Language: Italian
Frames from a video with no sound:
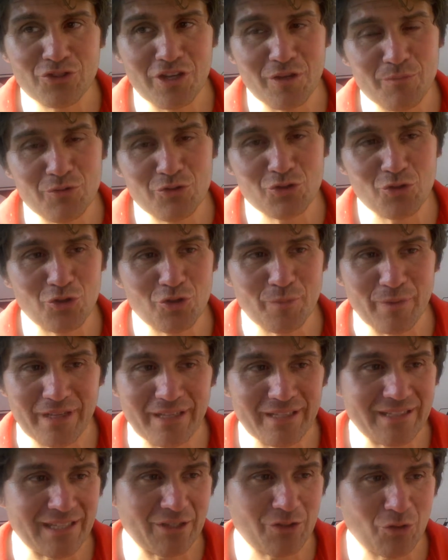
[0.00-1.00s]
ce n'è bisogno
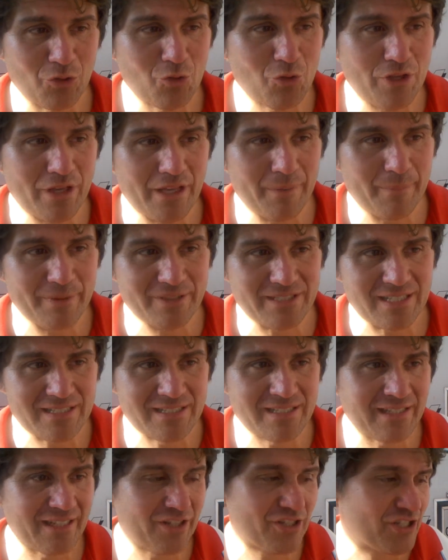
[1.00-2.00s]
perché tanto lui è abbastanza
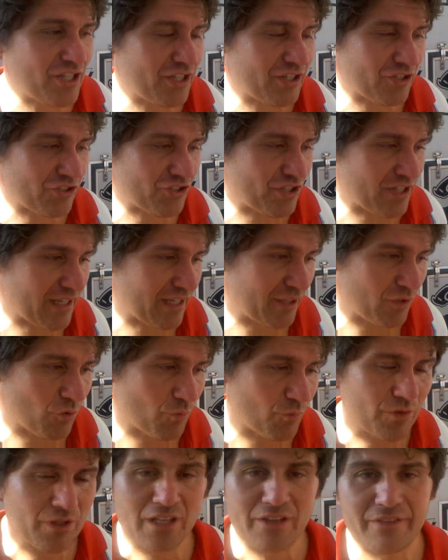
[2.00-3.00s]
intelligente, sa che
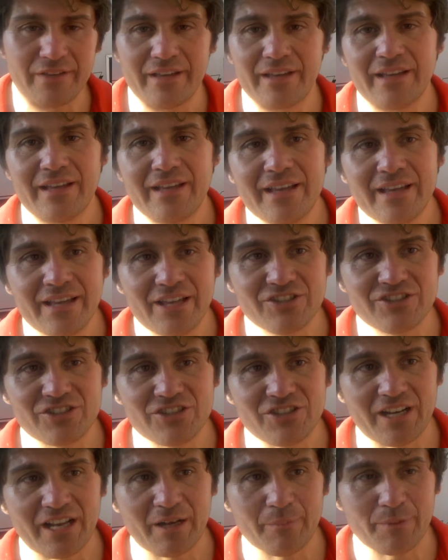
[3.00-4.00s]
non deve
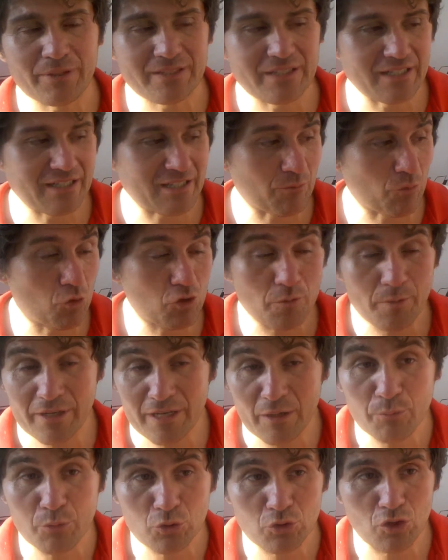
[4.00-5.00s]
esagerare per 30 minuti
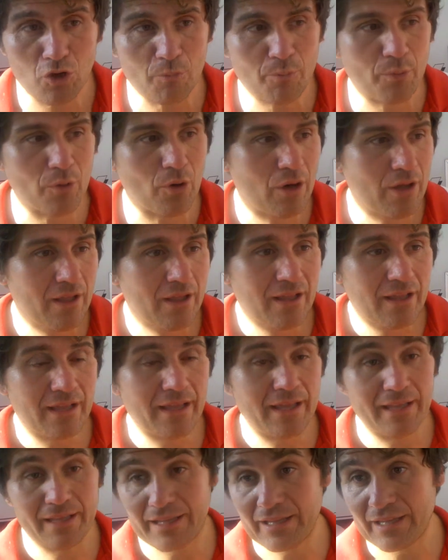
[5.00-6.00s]
perché purtroppo
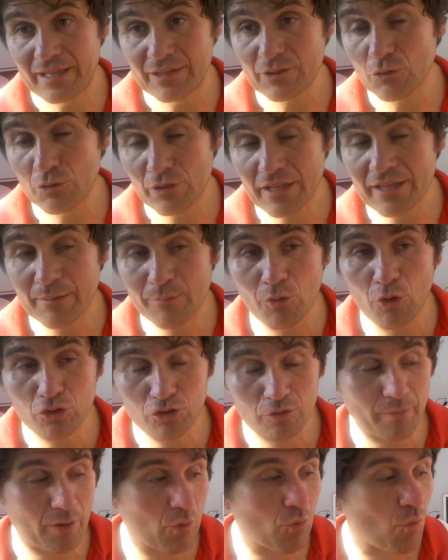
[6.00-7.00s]
eh, non è una moto
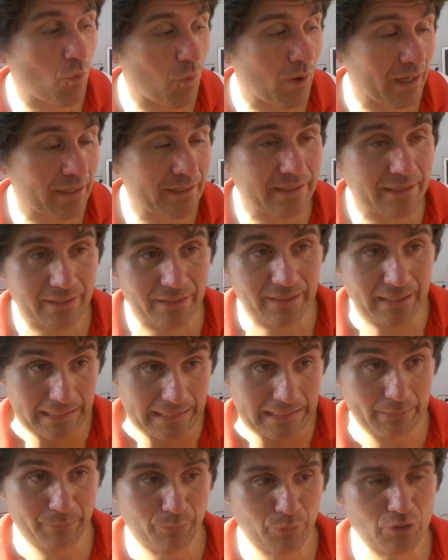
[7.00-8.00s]
ma è un quad
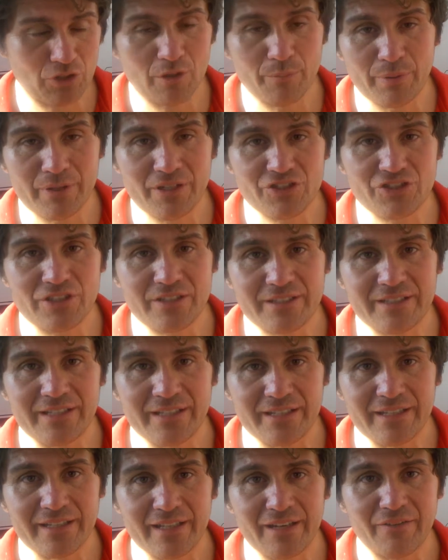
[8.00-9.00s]
e potrebbe
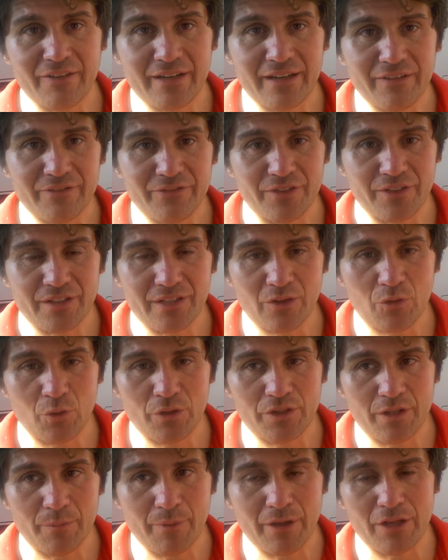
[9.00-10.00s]
risentirne arrivare alla fine,
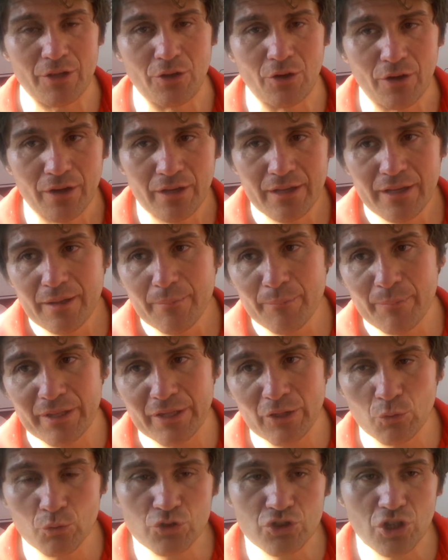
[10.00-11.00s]
quindi meglio
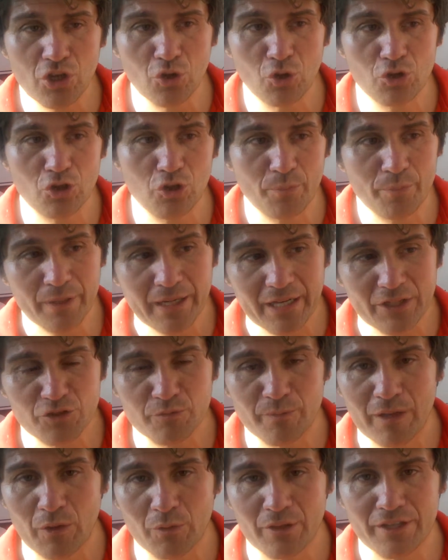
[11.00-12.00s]
perdere un secondo per
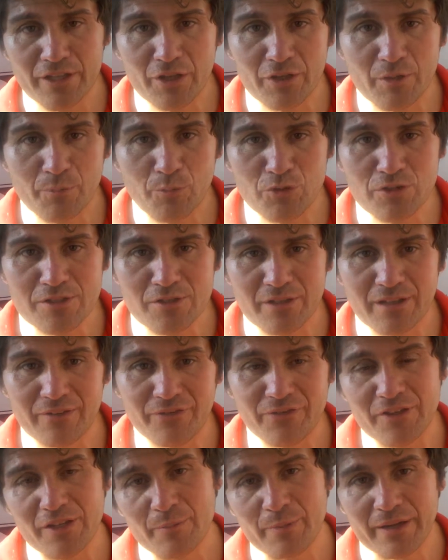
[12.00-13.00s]
casomai guadagnare una posizione alla
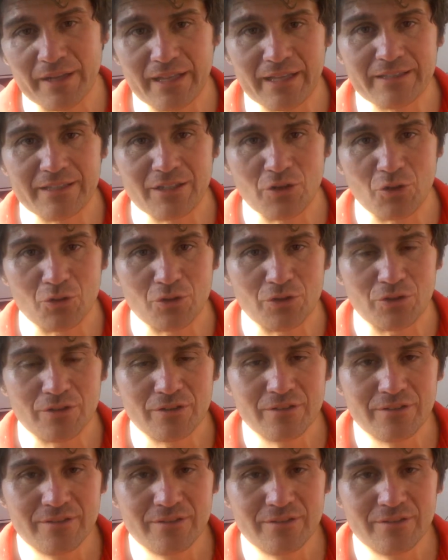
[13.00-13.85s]
fine perché gli altri ha rotto.